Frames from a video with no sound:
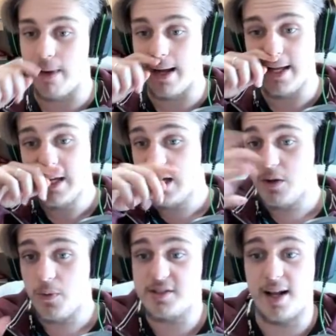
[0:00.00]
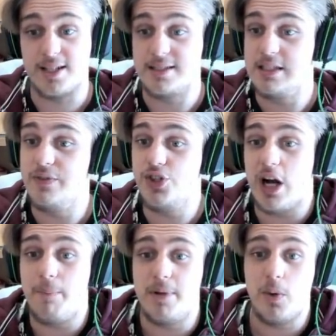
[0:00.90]
ormai questa è la scan di
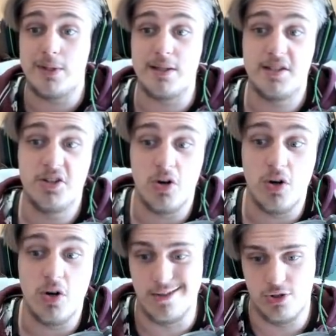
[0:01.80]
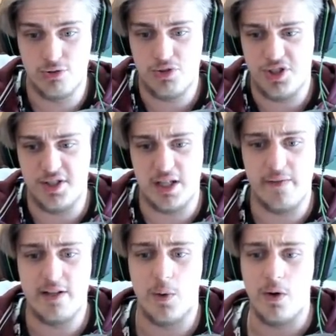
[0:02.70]
jump riguardante Dokkan, sotto si
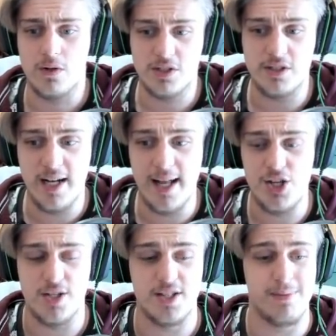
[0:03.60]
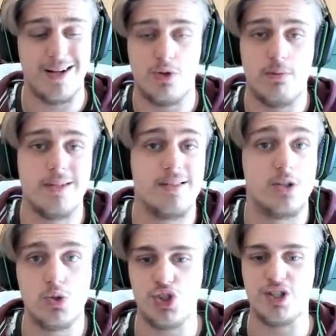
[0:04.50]
intravede qualcosa di Legends, ma attualmente
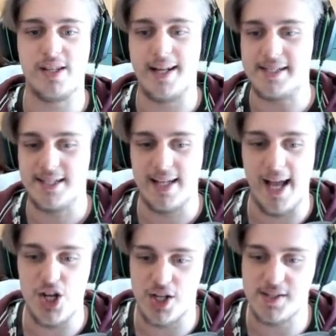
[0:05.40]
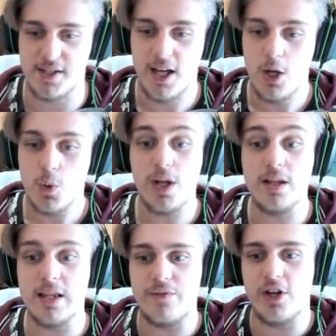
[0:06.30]
non ci interessa Legends,
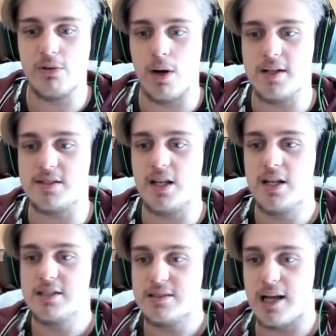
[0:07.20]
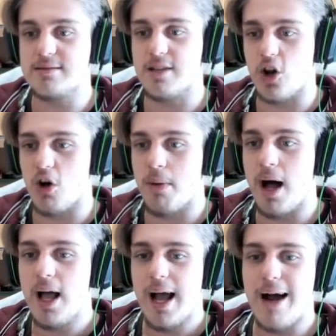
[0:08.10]
quindi davvero boys, tanta
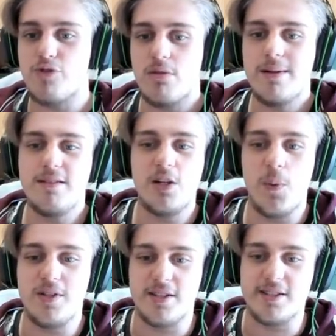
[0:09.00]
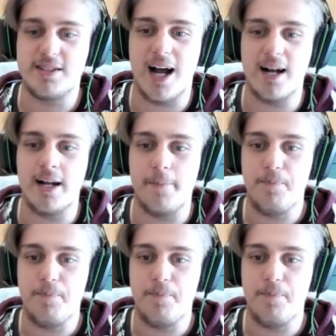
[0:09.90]
roba, attualmente di questa scan